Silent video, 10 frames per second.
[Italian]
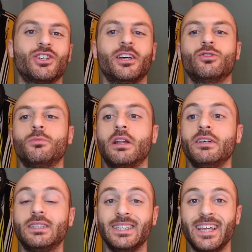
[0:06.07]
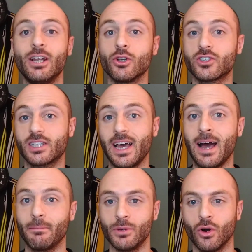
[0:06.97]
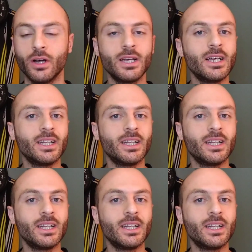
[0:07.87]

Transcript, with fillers: gennaio 2020 nello scambio